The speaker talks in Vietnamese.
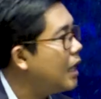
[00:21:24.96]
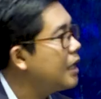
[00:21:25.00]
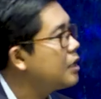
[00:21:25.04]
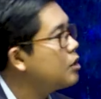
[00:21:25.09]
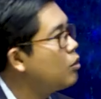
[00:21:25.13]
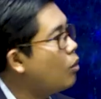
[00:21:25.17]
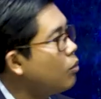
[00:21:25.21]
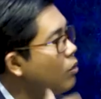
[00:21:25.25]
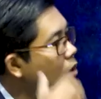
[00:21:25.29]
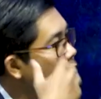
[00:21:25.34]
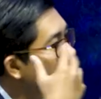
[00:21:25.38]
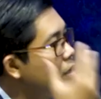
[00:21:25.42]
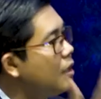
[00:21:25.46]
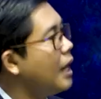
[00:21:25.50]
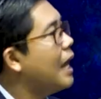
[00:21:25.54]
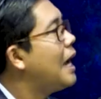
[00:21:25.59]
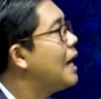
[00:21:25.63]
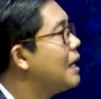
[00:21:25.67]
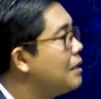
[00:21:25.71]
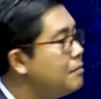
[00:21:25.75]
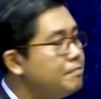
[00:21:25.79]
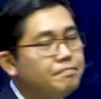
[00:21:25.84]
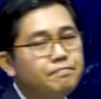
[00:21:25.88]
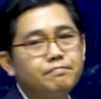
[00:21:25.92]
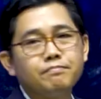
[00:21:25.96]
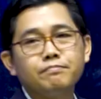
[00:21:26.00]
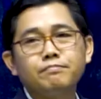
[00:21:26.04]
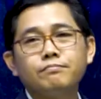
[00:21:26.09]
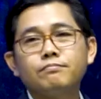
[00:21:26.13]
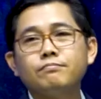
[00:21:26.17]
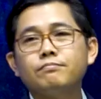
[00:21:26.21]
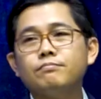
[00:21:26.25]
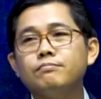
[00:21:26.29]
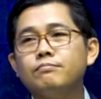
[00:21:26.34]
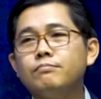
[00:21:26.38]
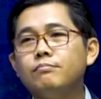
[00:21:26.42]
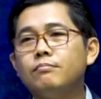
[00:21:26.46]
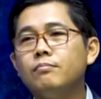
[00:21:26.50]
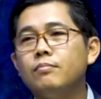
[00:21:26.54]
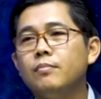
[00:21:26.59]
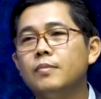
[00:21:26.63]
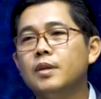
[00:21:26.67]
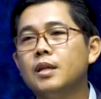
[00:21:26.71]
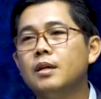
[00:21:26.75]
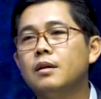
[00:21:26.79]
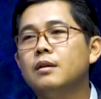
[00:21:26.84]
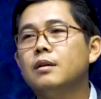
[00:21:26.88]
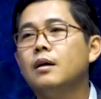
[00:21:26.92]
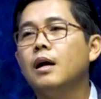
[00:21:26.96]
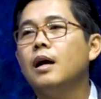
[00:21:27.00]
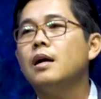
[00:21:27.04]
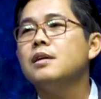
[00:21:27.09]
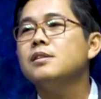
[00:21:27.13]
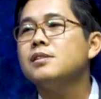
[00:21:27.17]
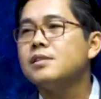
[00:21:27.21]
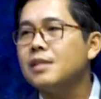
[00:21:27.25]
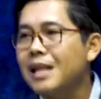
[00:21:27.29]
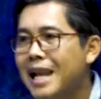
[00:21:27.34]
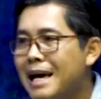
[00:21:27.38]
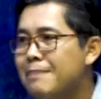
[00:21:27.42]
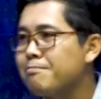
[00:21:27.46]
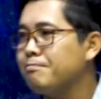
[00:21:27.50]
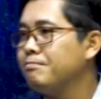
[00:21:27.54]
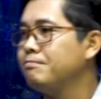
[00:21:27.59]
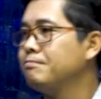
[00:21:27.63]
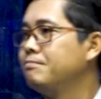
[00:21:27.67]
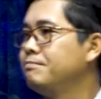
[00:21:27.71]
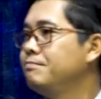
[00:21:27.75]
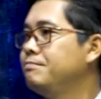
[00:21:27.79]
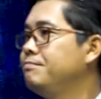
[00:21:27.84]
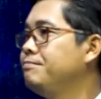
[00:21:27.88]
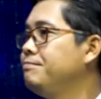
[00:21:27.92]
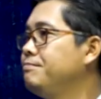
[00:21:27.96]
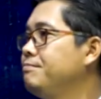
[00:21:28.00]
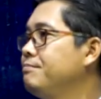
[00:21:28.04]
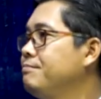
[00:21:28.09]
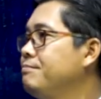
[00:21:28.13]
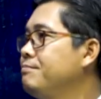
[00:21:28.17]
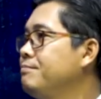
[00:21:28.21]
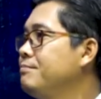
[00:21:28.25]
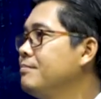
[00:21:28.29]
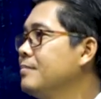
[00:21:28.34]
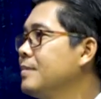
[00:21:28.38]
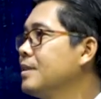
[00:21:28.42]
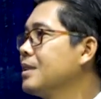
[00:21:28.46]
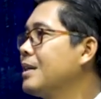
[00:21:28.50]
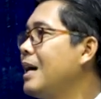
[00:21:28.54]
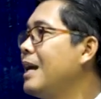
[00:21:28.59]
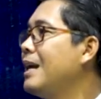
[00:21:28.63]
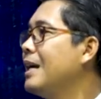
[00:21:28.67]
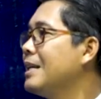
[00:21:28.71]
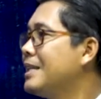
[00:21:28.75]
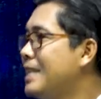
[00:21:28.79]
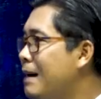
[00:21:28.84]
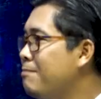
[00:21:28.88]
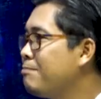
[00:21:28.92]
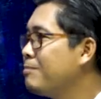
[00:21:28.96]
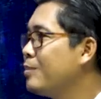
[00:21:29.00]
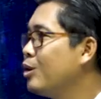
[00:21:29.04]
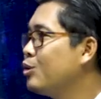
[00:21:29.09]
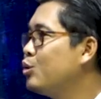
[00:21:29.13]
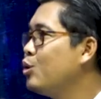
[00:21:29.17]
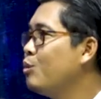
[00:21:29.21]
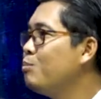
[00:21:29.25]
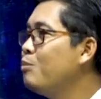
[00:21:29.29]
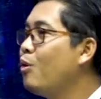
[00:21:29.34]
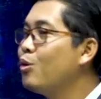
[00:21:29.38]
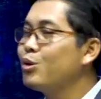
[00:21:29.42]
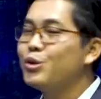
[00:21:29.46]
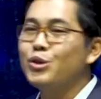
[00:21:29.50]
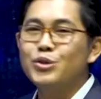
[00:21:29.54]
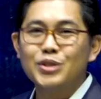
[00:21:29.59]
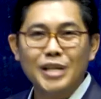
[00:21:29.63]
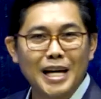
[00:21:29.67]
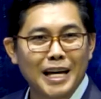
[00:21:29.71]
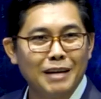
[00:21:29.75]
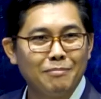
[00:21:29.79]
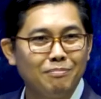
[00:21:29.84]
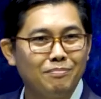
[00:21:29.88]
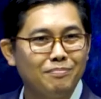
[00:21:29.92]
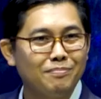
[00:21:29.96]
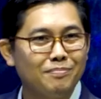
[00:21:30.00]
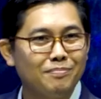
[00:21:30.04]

cả tục lửa đám. Hơi slap. Căn là chạp tới chụp mục Joseph.